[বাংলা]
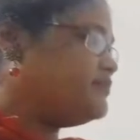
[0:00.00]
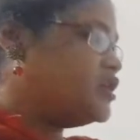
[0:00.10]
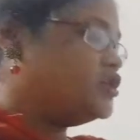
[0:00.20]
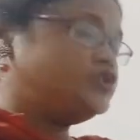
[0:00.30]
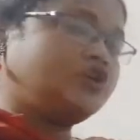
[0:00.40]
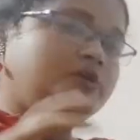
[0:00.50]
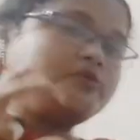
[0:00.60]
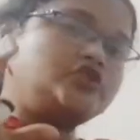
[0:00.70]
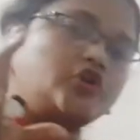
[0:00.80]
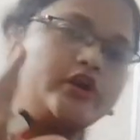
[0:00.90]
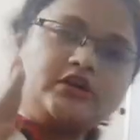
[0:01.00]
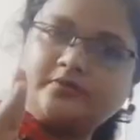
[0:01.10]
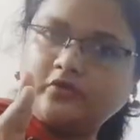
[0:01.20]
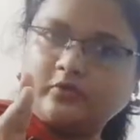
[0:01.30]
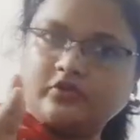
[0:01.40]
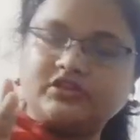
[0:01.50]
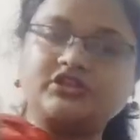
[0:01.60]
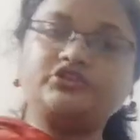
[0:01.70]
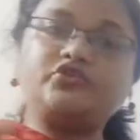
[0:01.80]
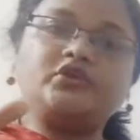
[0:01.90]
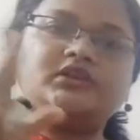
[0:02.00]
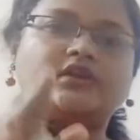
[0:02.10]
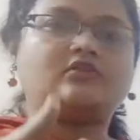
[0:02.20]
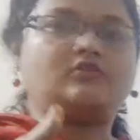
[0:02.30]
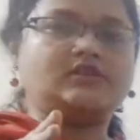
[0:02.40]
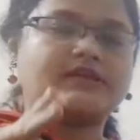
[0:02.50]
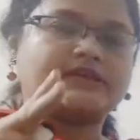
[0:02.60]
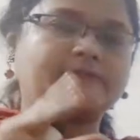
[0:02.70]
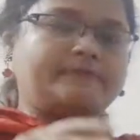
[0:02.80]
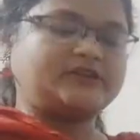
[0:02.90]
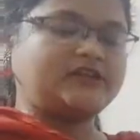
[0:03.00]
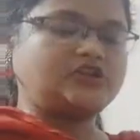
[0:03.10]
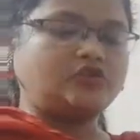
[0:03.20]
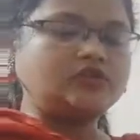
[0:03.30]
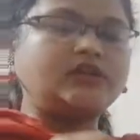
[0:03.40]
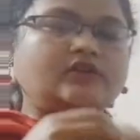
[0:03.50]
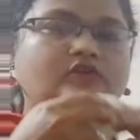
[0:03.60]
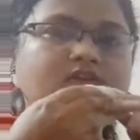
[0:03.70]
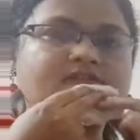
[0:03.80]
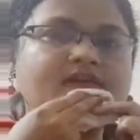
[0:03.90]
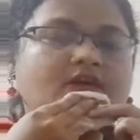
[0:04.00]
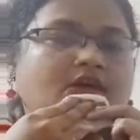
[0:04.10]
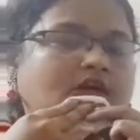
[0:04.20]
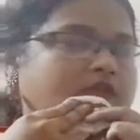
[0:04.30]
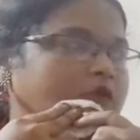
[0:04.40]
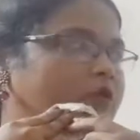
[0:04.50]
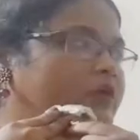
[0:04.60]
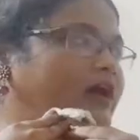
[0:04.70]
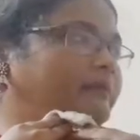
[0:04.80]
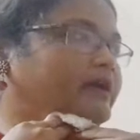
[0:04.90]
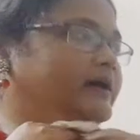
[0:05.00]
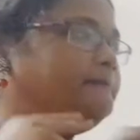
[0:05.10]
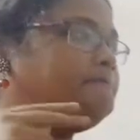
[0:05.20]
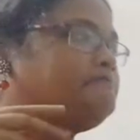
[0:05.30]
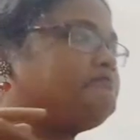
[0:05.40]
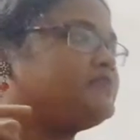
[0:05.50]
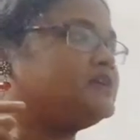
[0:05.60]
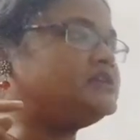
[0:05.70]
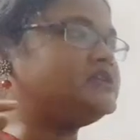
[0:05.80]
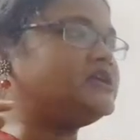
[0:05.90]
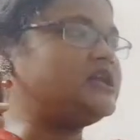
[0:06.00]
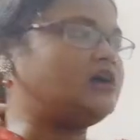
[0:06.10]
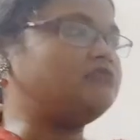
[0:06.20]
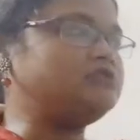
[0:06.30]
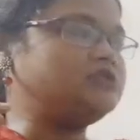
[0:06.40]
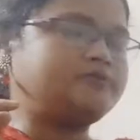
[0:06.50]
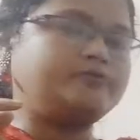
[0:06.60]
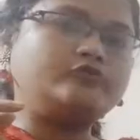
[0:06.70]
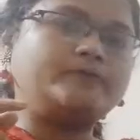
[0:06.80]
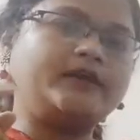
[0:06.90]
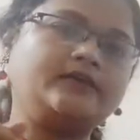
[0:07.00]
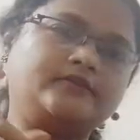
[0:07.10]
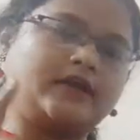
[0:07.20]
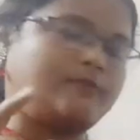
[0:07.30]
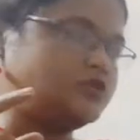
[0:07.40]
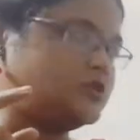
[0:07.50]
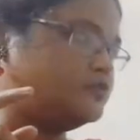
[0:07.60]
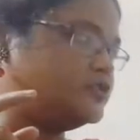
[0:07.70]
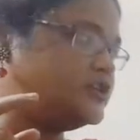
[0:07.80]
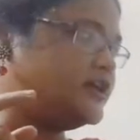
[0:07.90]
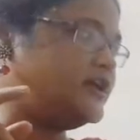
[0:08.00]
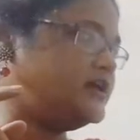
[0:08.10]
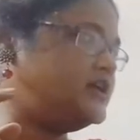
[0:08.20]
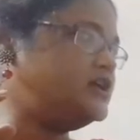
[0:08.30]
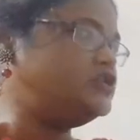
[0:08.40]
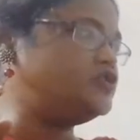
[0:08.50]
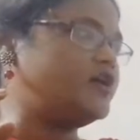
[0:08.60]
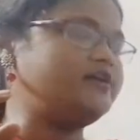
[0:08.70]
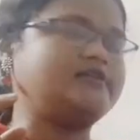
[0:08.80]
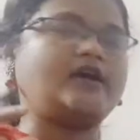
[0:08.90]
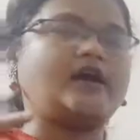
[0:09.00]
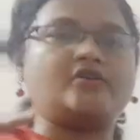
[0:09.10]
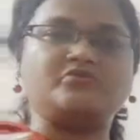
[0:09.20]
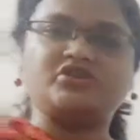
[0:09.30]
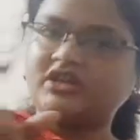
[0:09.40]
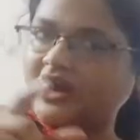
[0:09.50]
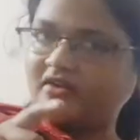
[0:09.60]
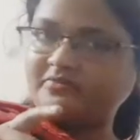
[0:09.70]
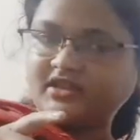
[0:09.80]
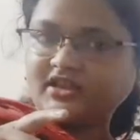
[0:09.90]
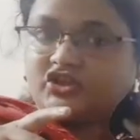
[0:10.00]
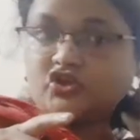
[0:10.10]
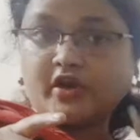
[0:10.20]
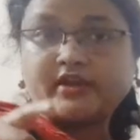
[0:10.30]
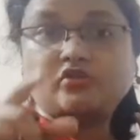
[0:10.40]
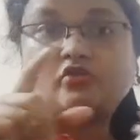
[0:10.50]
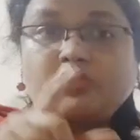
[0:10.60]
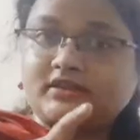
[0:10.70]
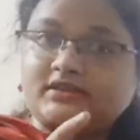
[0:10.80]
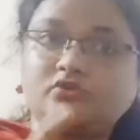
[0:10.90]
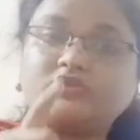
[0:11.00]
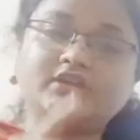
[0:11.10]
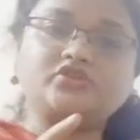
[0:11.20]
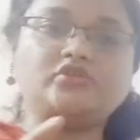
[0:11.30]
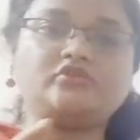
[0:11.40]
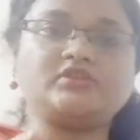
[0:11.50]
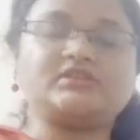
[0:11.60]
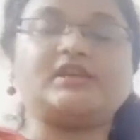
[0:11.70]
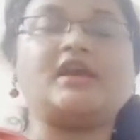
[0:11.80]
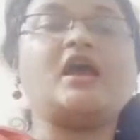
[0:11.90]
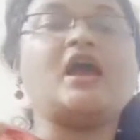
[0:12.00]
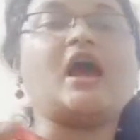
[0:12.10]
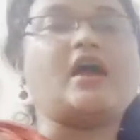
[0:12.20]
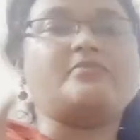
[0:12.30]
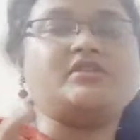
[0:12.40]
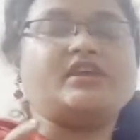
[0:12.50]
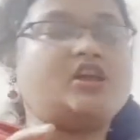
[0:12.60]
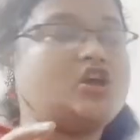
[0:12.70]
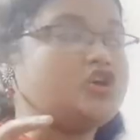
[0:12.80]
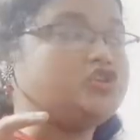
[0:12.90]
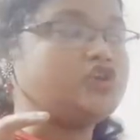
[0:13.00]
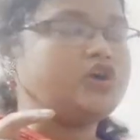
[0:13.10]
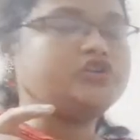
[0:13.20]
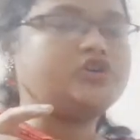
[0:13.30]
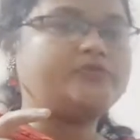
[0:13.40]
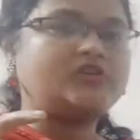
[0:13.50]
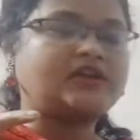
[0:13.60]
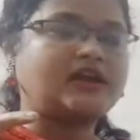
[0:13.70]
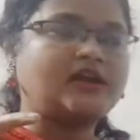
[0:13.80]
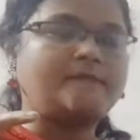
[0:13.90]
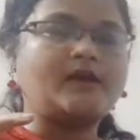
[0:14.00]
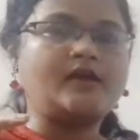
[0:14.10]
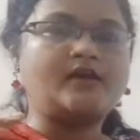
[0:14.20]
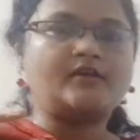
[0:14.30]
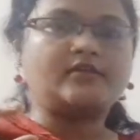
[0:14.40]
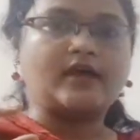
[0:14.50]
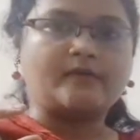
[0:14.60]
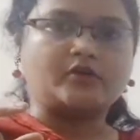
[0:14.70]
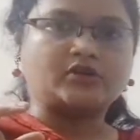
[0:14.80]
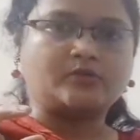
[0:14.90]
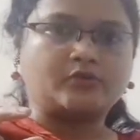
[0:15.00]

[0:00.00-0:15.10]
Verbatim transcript: যখন আমরা জয়েন্ট বলবো যে যোগদান করেছে একটা পেশায় যোগদান করেছে তখন আমরা সেই নাউনটার পূর্বে দা বসাবো সে হি জয়েন্ট দ্য আর্মি সে আর্মিতে জয়েন করেছে কোথায় জয়েন করেছে আর্মিতে জয়েন শব্দটা থাকলে আমরা দা বসাবো